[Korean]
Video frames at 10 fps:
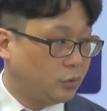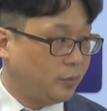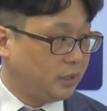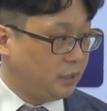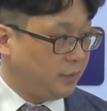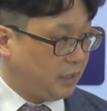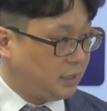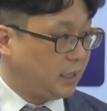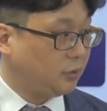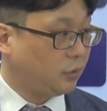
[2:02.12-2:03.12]

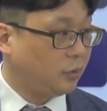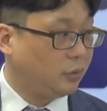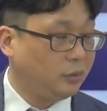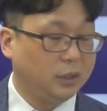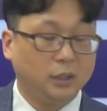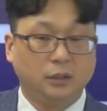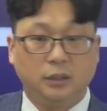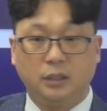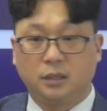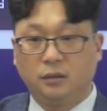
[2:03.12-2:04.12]
소방협의기사도
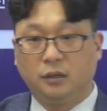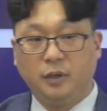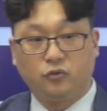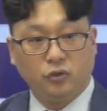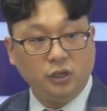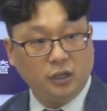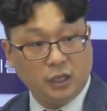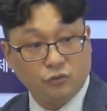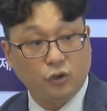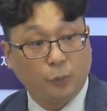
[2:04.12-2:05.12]
이 점검의 주인력이
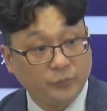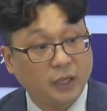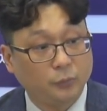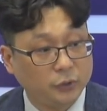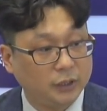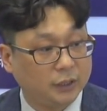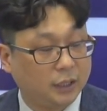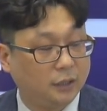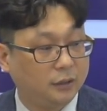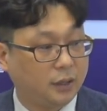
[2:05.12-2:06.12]
될 수가 없다
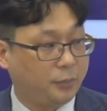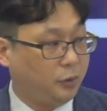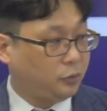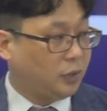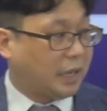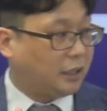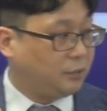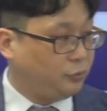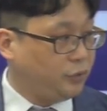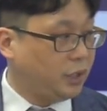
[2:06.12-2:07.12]
보니까 별도의
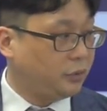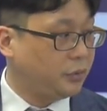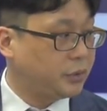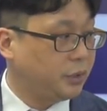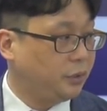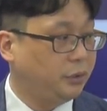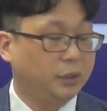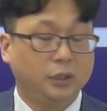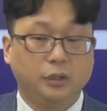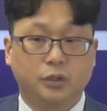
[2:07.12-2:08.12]
다른 분야로서
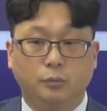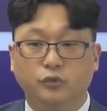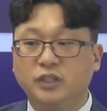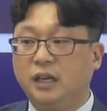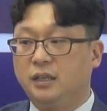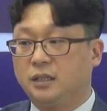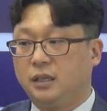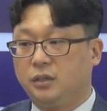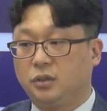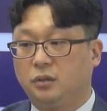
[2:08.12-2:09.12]

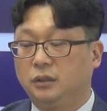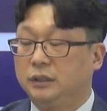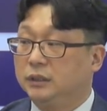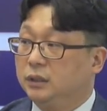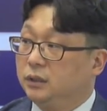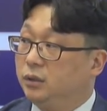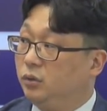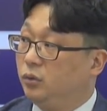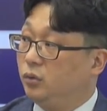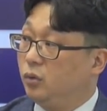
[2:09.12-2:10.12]
전문자격증이죠.
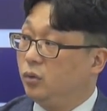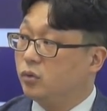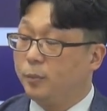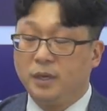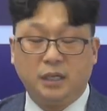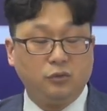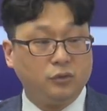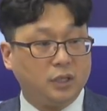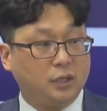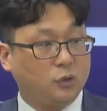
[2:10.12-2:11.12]
그리고 또
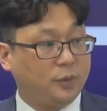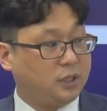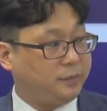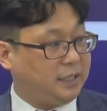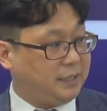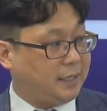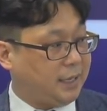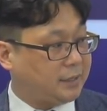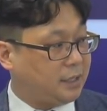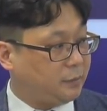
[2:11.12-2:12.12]
소방기술사나
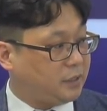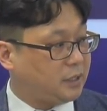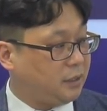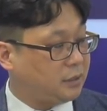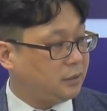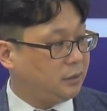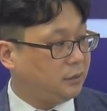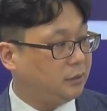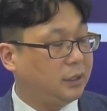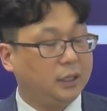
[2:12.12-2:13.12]
소방서비기사, 산업기사
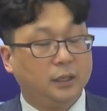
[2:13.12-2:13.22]
자격증은